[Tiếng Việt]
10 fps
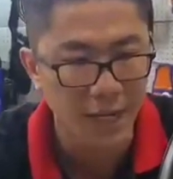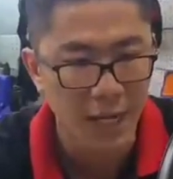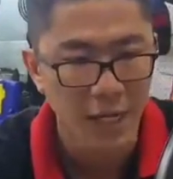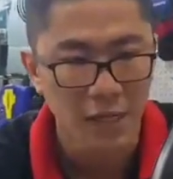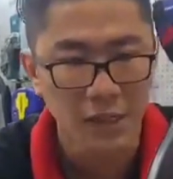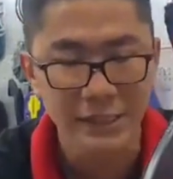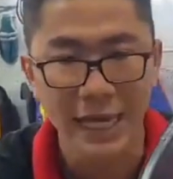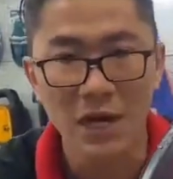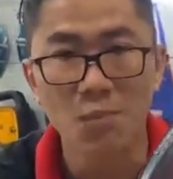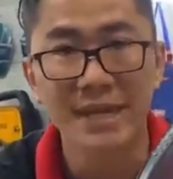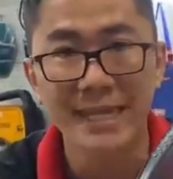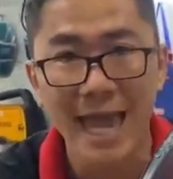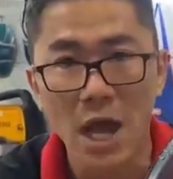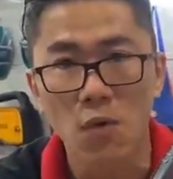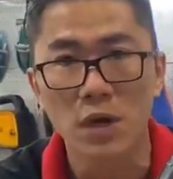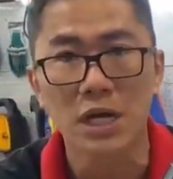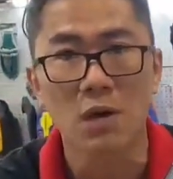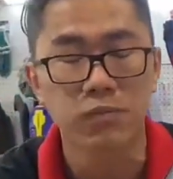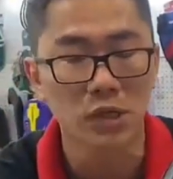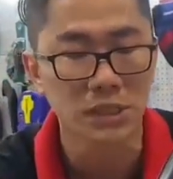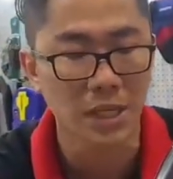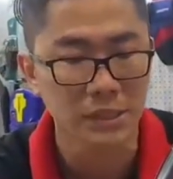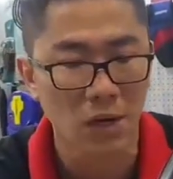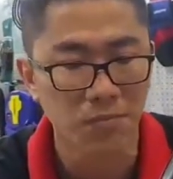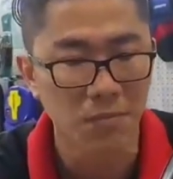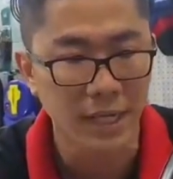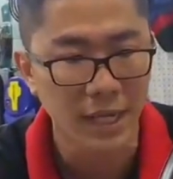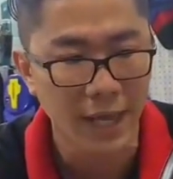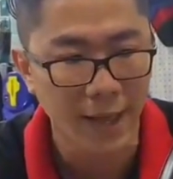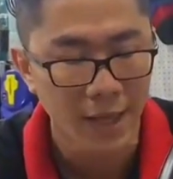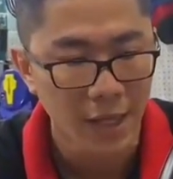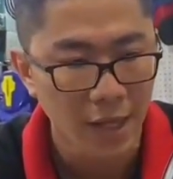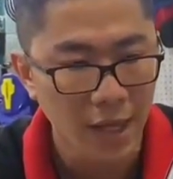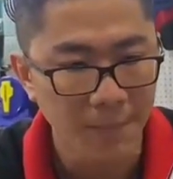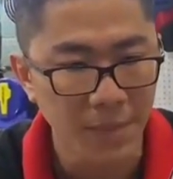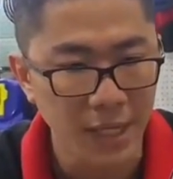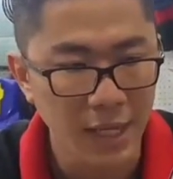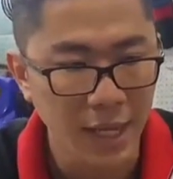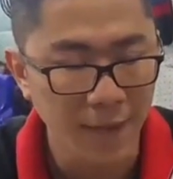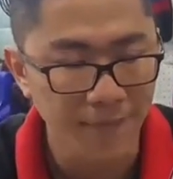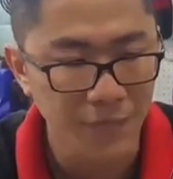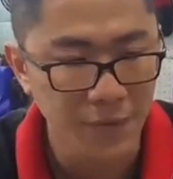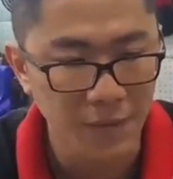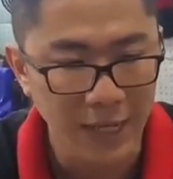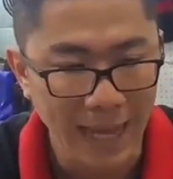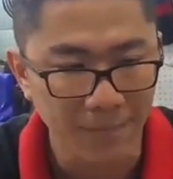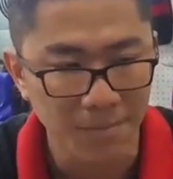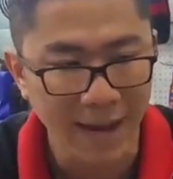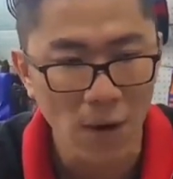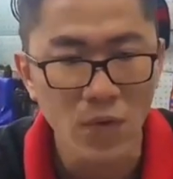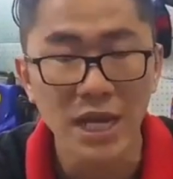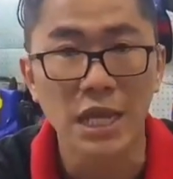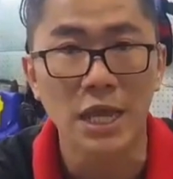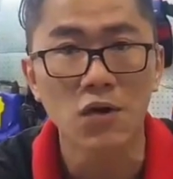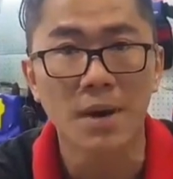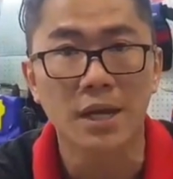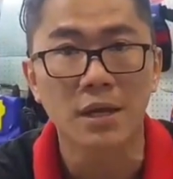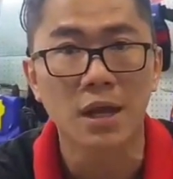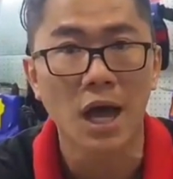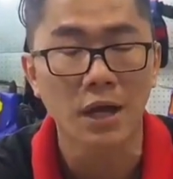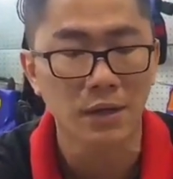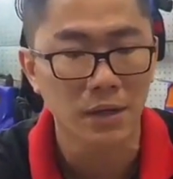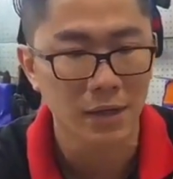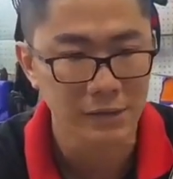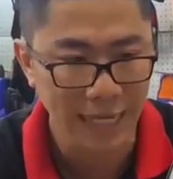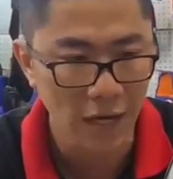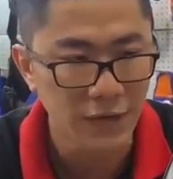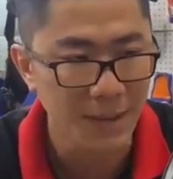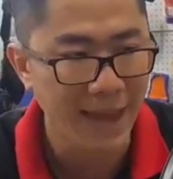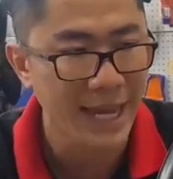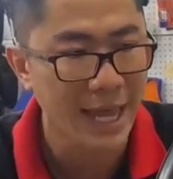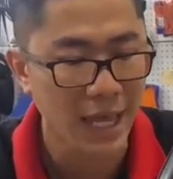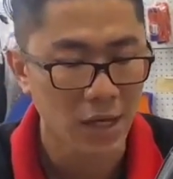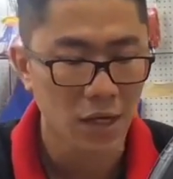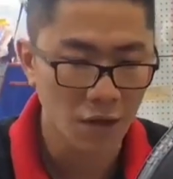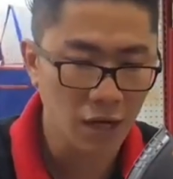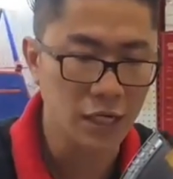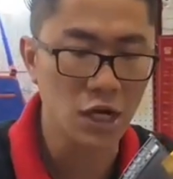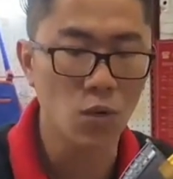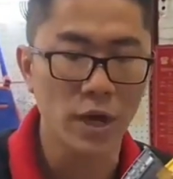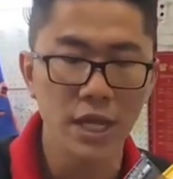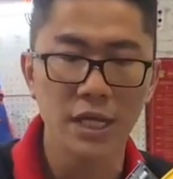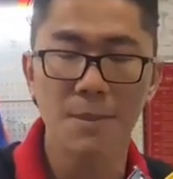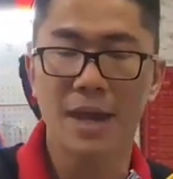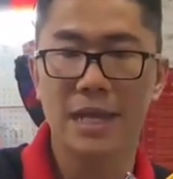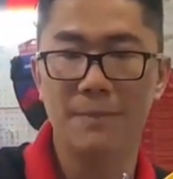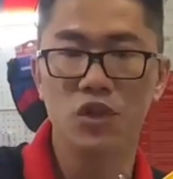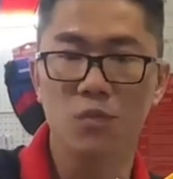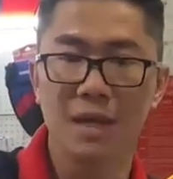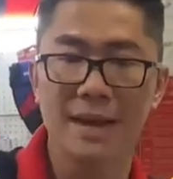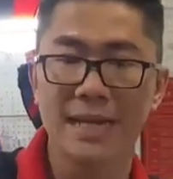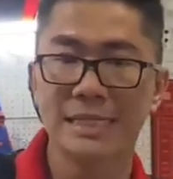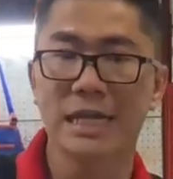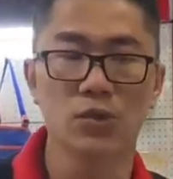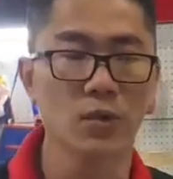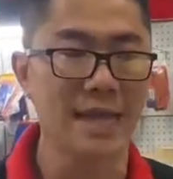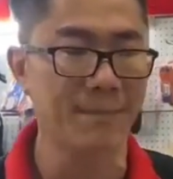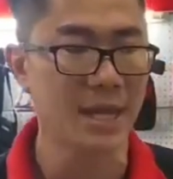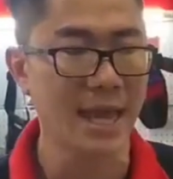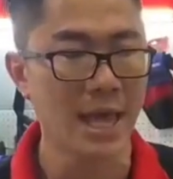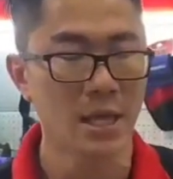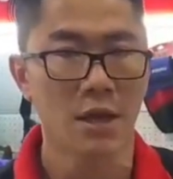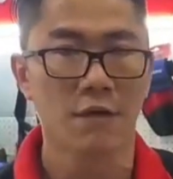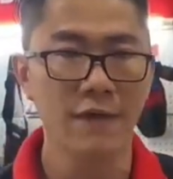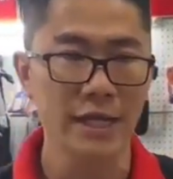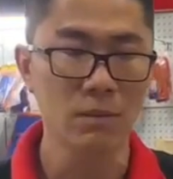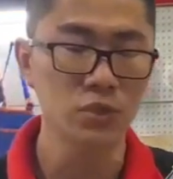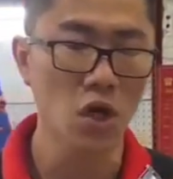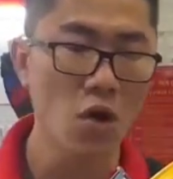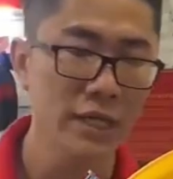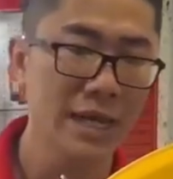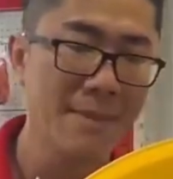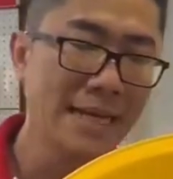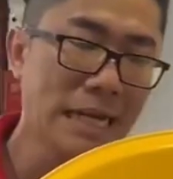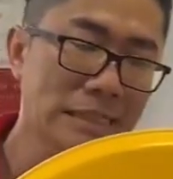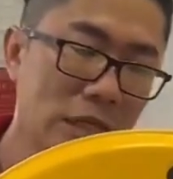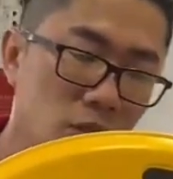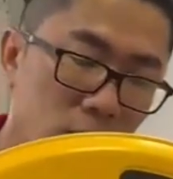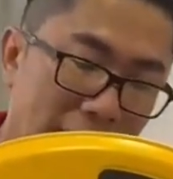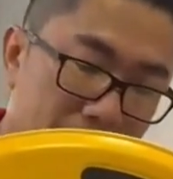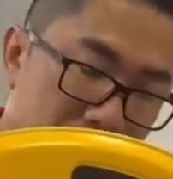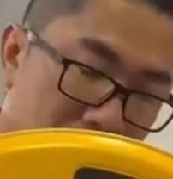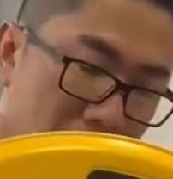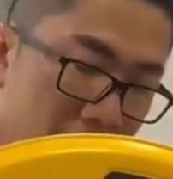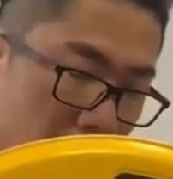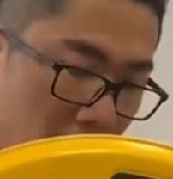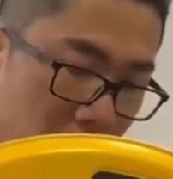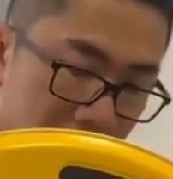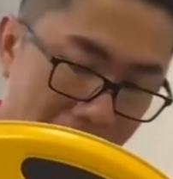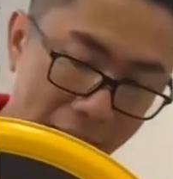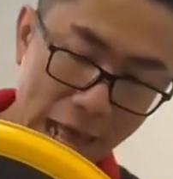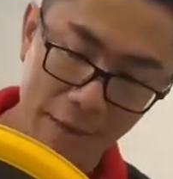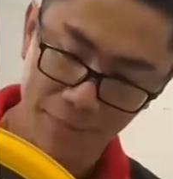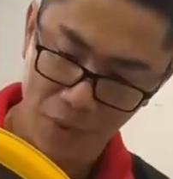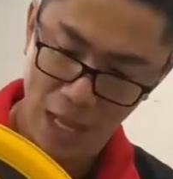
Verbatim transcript: á nó sẽ không bị trao nó không có không bị uh, bị uh, làm méo cái dĩa của mình đó sẽ hư cái máy ha đó là cái lưu ý khi mà anh em dùng cái máy cắt sắt tua chậm này ha về thông số thì cái máy cắt sắt tua chậm này á là